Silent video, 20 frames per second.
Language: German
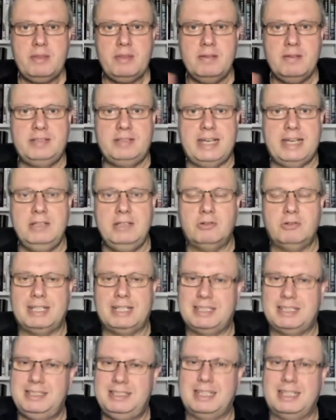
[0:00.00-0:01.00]
Denn, und
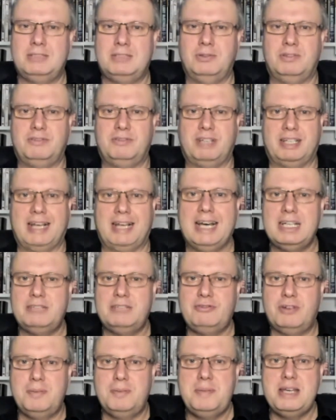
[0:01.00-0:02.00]
das ist jetzt nur ein Verdacht
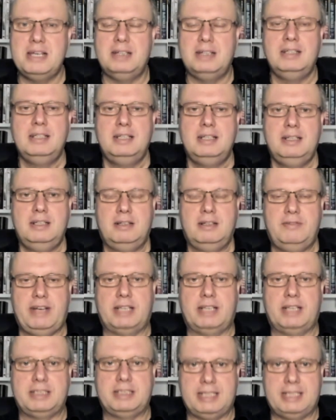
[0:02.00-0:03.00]
von mir,
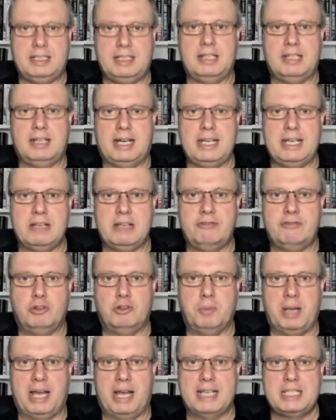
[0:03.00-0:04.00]
während die GT3-Info
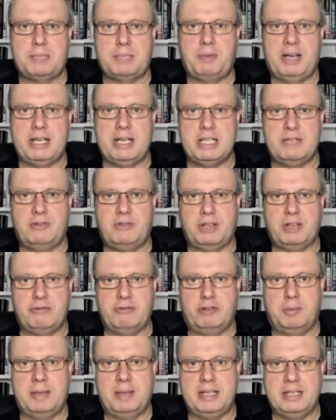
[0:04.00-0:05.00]
belastbar ist von
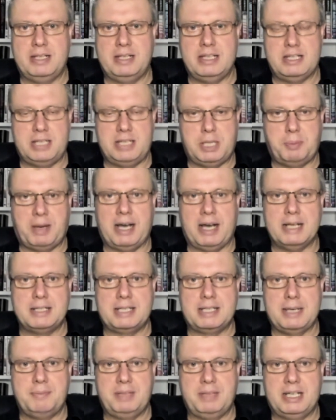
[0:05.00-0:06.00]
Informanten, die ich nicht
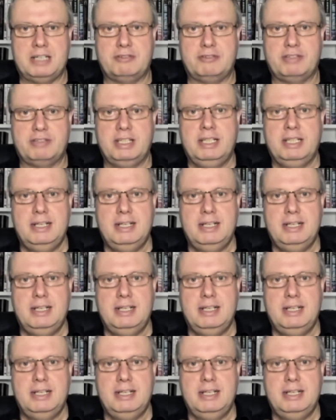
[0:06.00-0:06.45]
preisgeben darf.